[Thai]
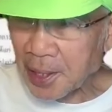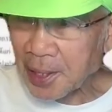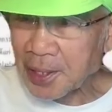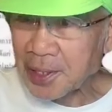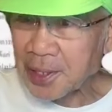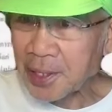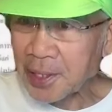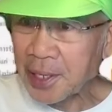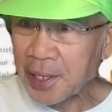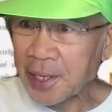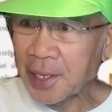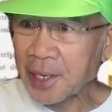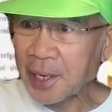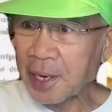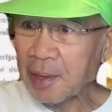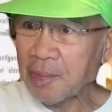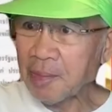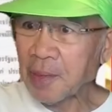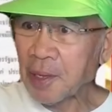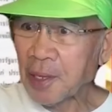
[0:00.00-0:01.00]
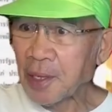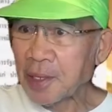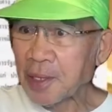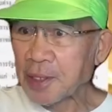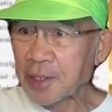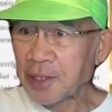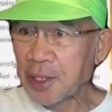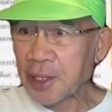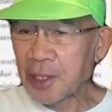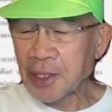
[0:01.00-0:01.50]
สีนี้นะครับ
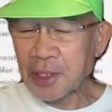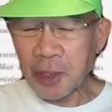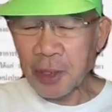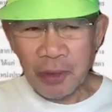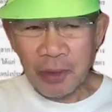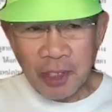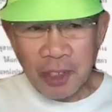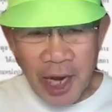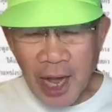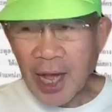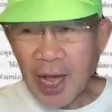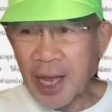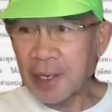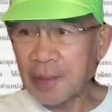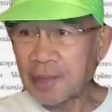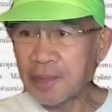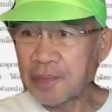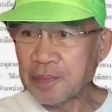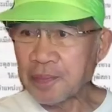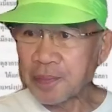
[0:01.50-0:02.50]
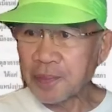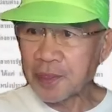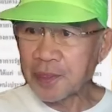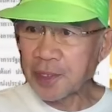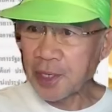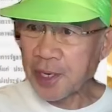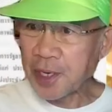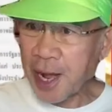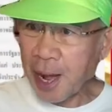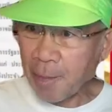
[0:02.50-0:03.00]
สีธงชาติ
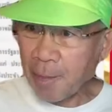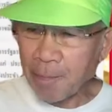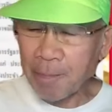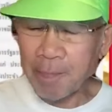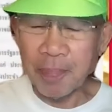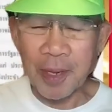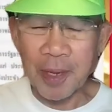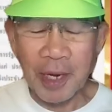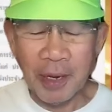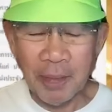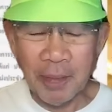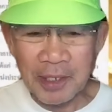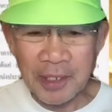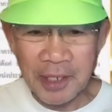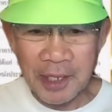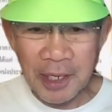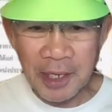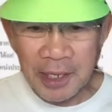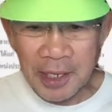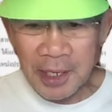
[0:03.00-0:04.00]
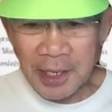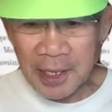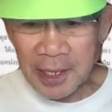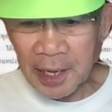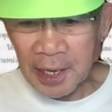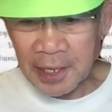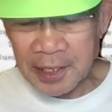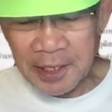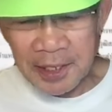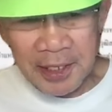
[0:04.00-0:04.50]
สีดำ อันนี้เป็นสีที่
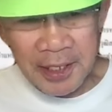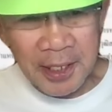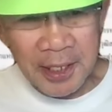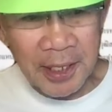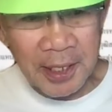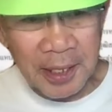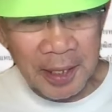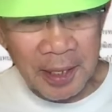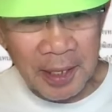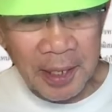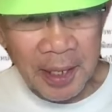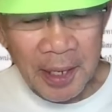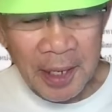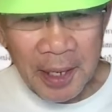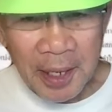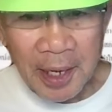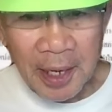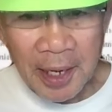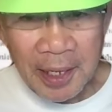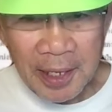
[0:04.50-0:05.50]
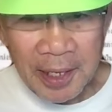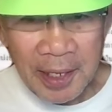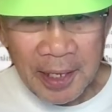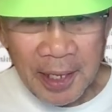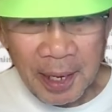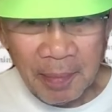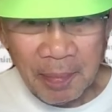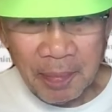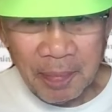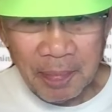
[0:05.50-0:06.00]
เอเจนซี่ที่
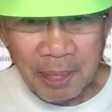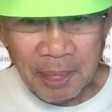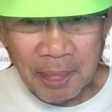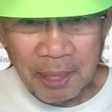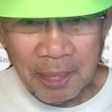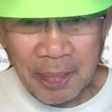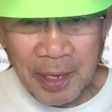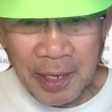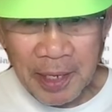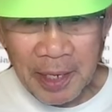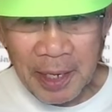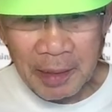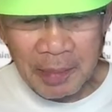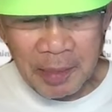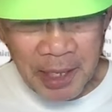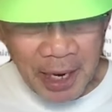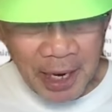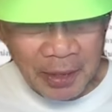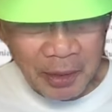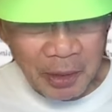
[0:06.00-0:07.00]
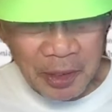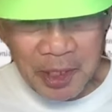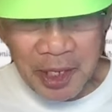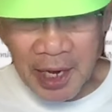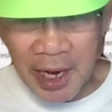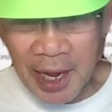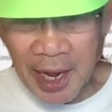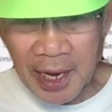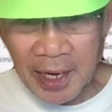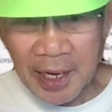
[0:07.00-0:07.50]
ทำหน้าที่รับจ้างโฆษ
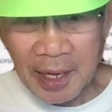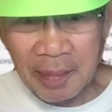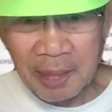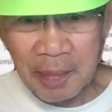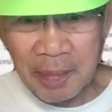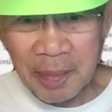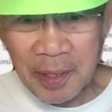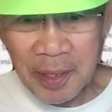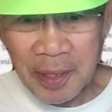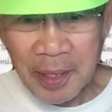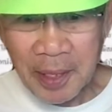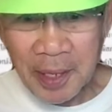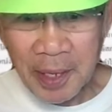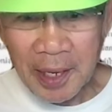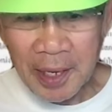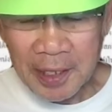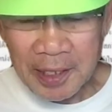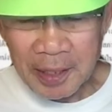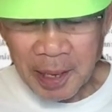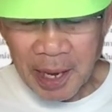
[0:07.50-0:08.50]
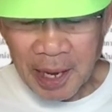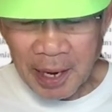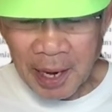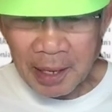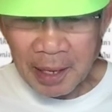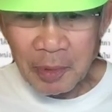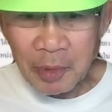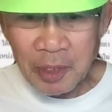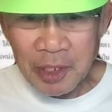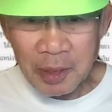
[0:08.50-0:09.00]
ณากับสภาร่า
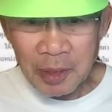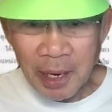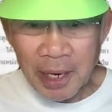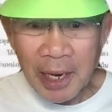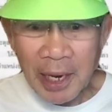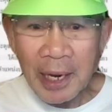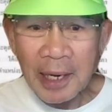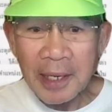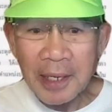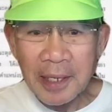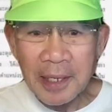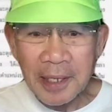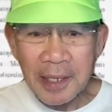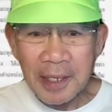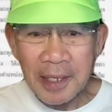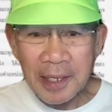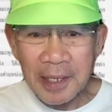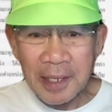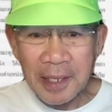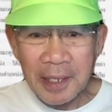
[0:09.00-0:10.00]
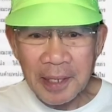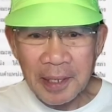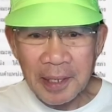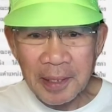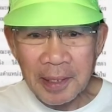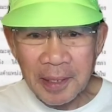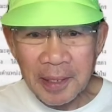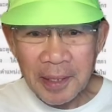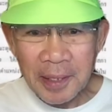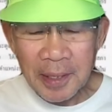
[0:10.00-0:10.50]
งรัฐมนตรีสมัยนั้น คือ
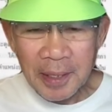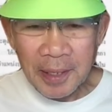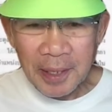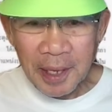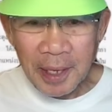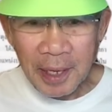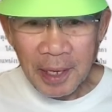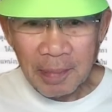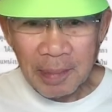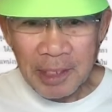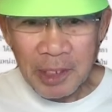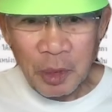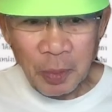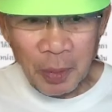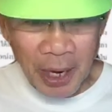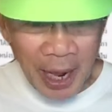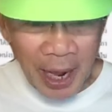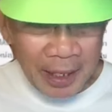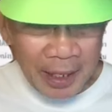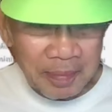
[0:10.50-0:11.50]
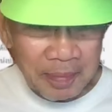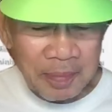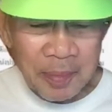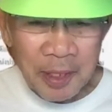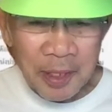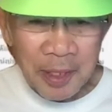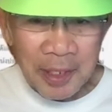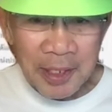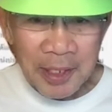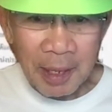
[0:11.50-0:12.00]
พิสุพลักษ์
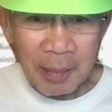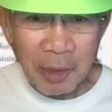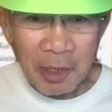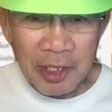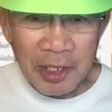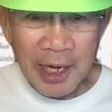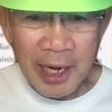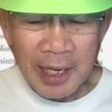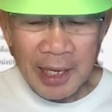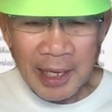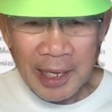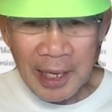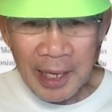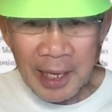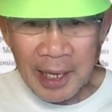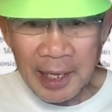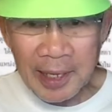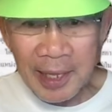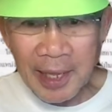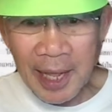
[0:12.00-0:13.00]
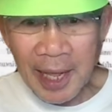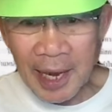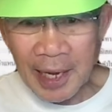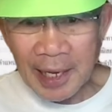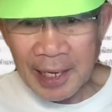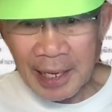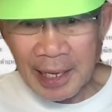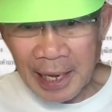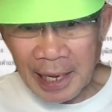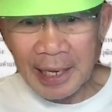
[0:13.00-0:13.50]
จากบริษัทคิดแอ
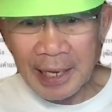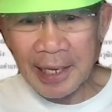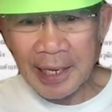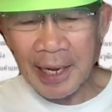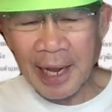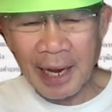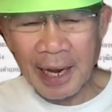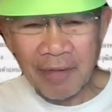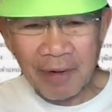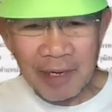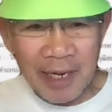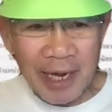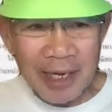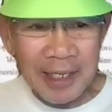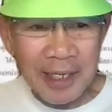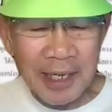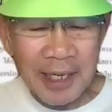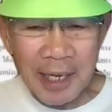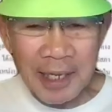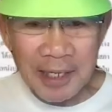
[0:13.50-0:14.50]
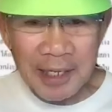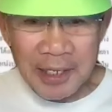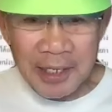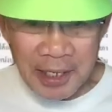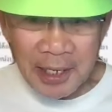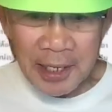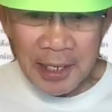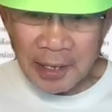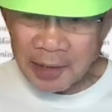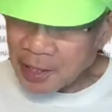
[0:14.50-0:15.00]
นคินแอดเวอร์ทิซิ่งเอเจน
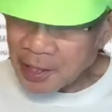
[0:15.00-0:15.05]
ซี่เดี๋ยว